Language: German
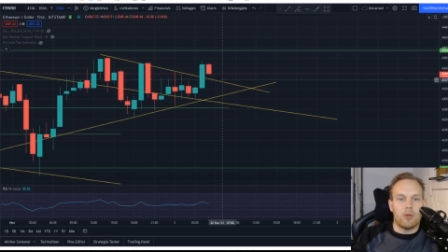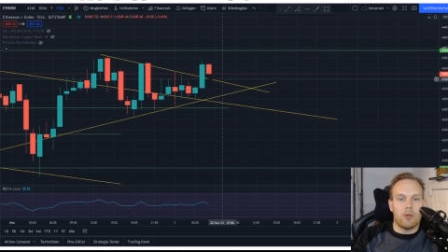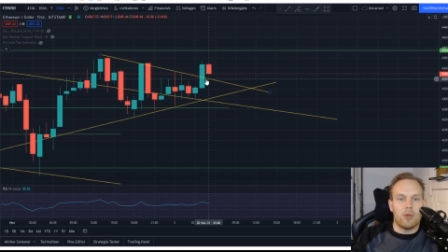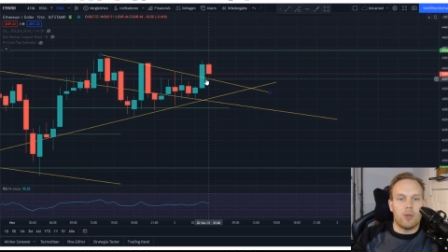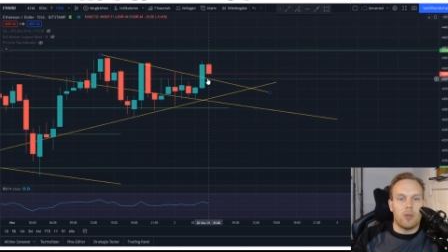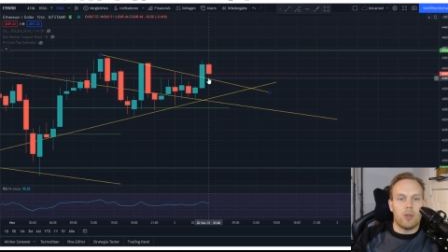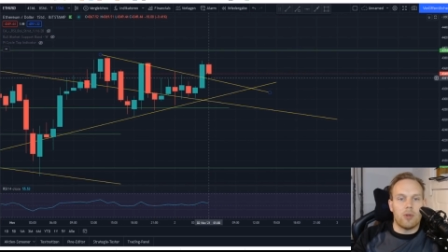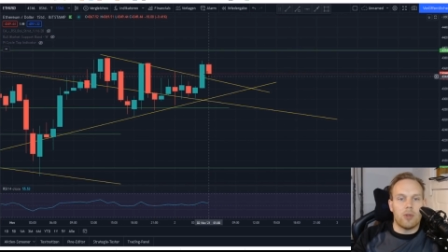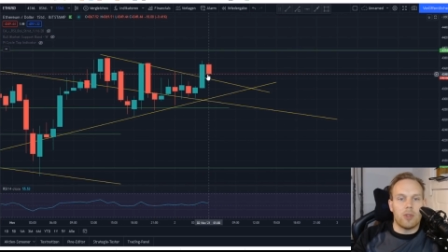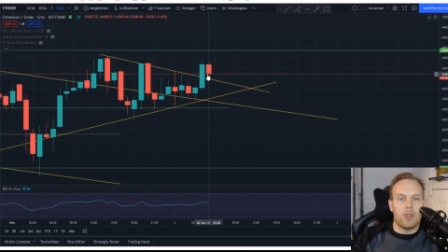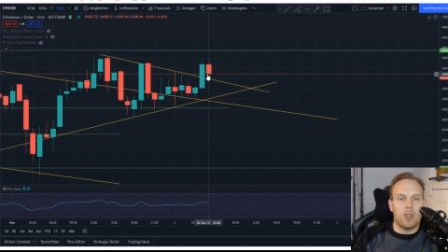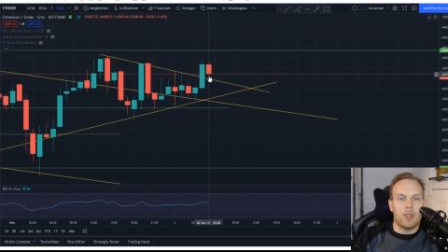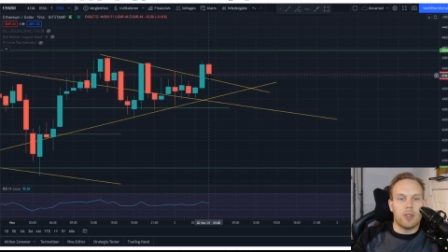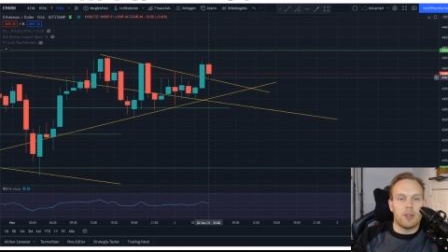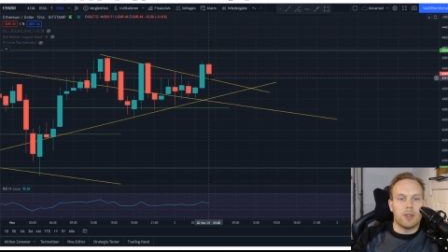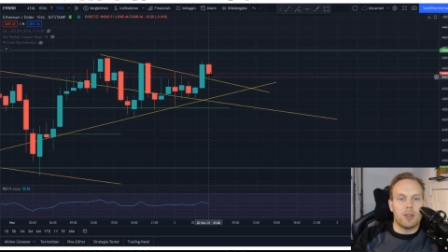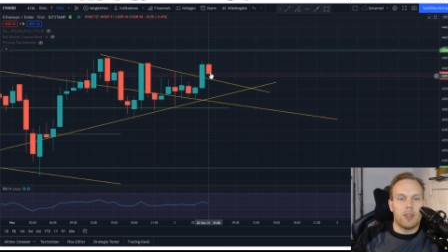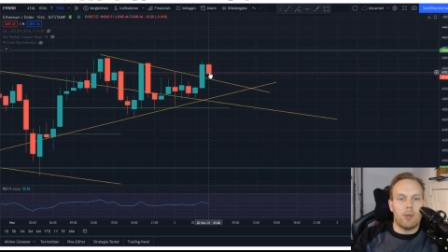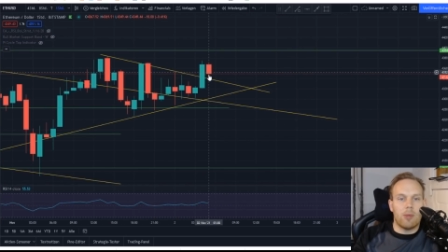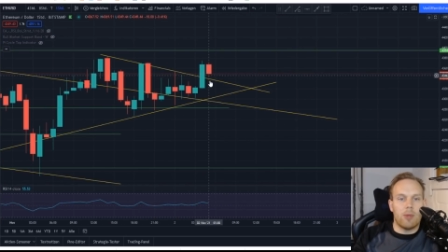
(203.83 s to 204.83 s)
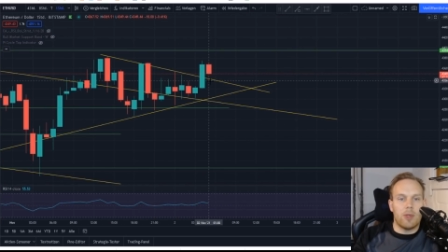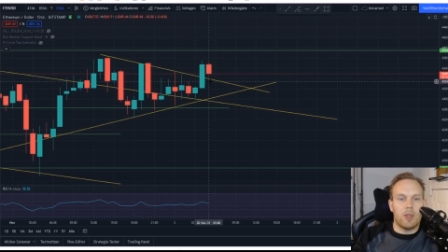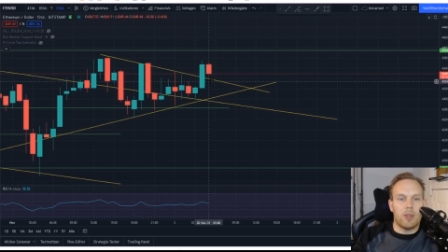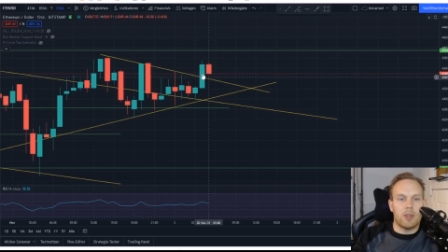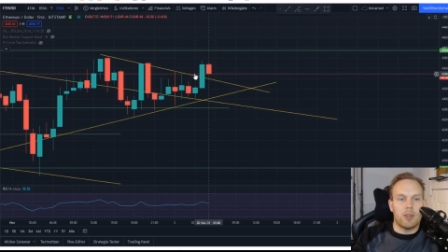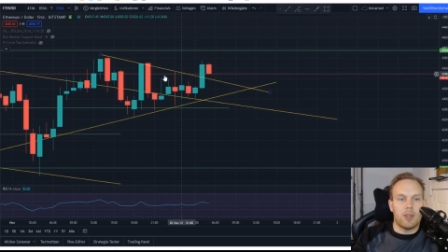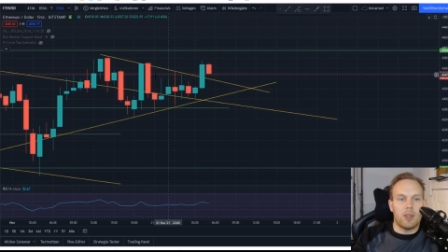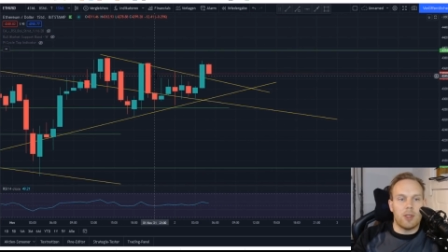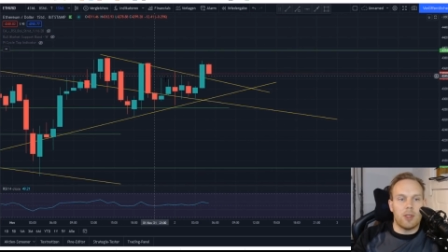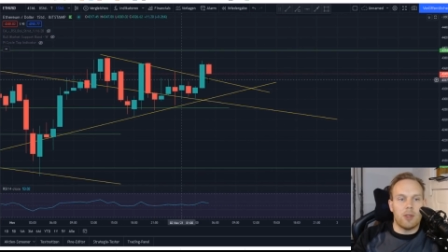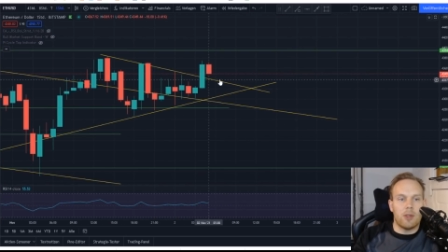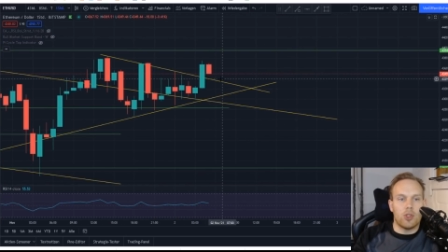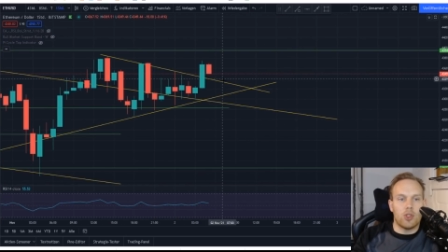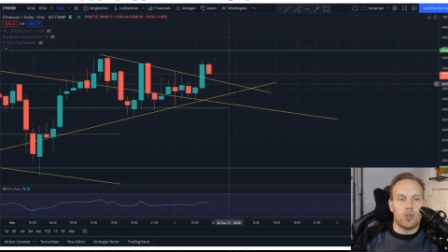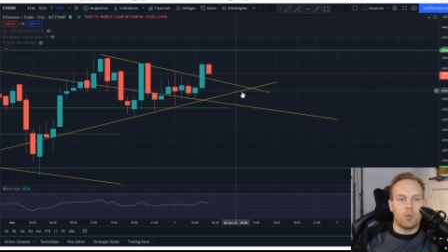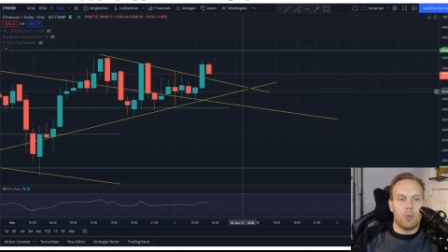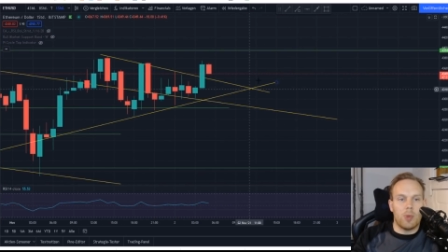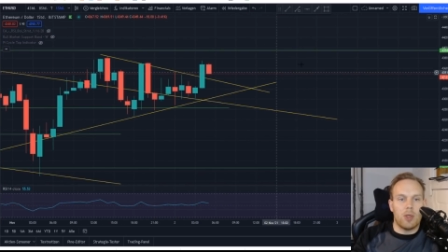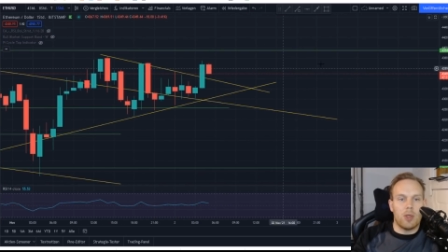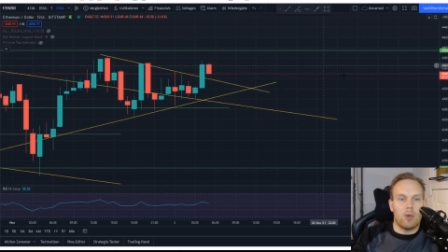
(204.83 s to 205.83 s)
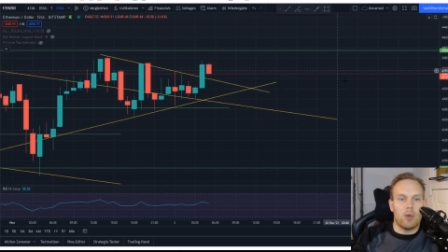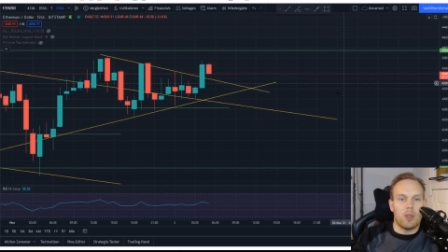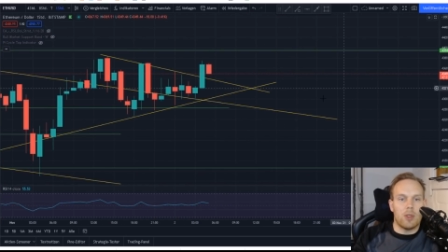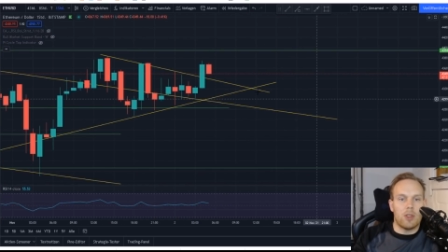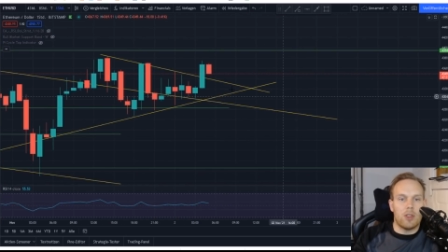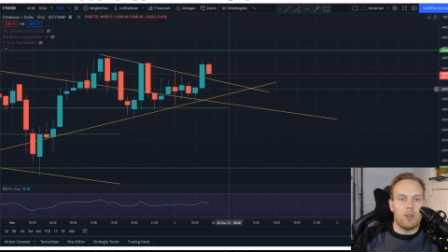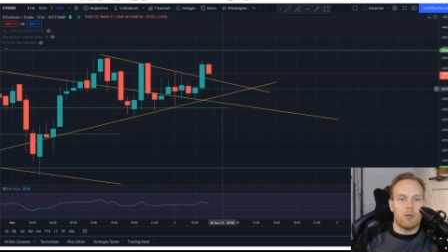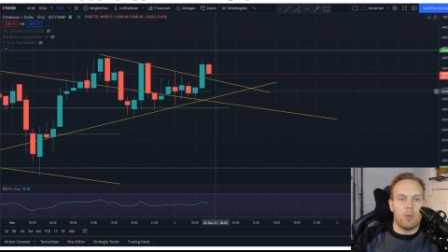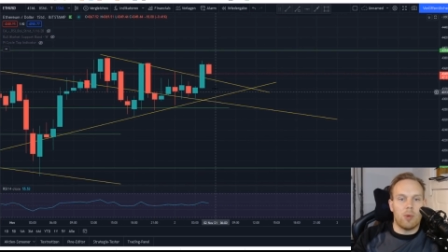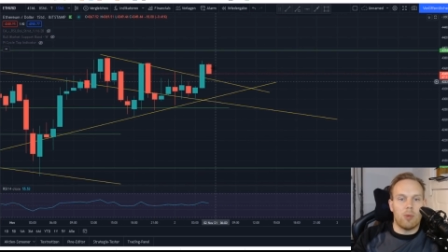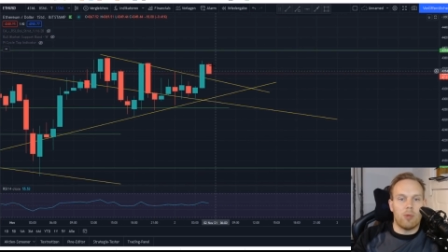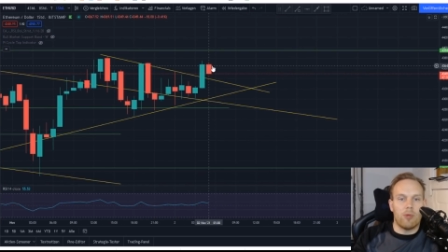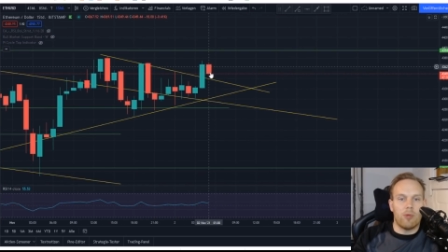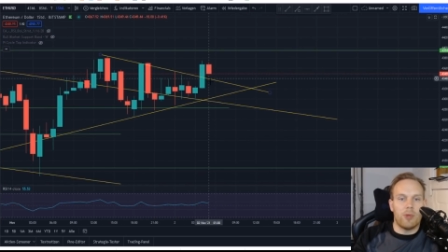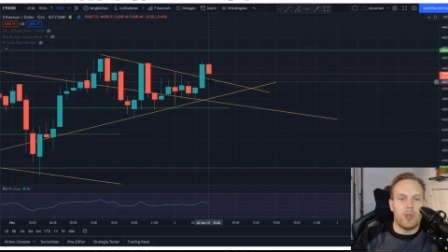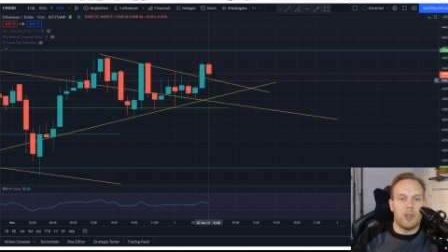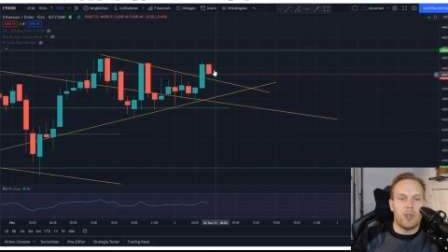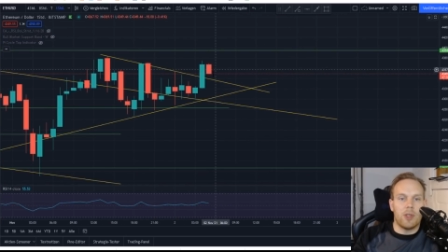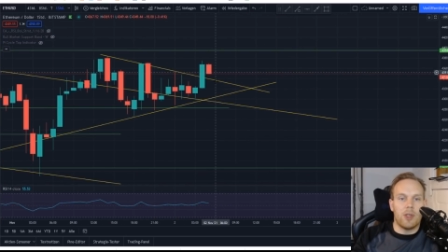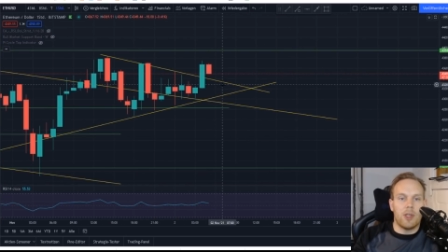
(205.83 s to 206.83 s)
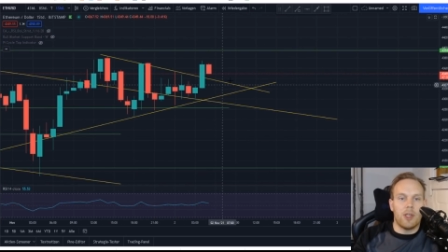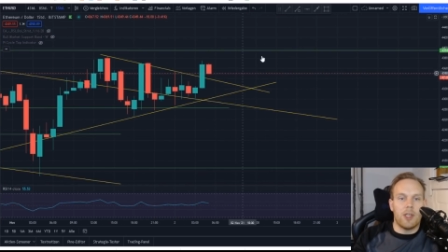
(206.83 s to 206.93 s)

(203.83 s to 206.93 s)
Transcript: oder auch jetzt kann man das hier spekulativ mal probieren,